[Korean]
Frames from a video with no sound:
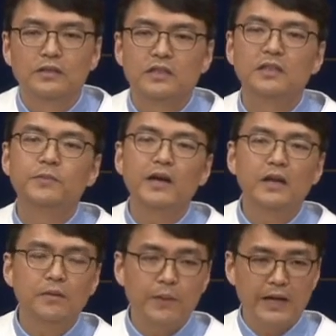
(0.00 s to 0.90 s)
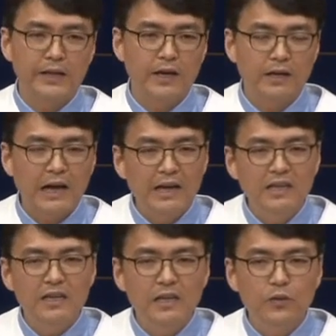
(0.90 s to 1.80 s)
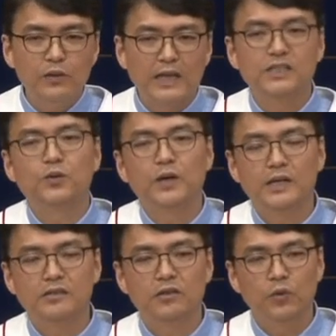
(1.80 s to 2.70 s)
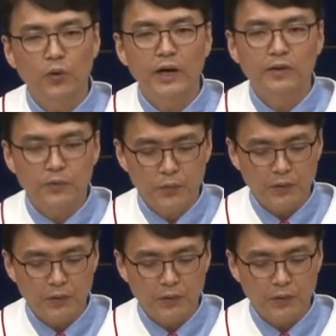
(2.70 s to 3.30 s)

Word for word: 디비아레 바다, 갈릴리로 다시 돌아갔어요. 고향으로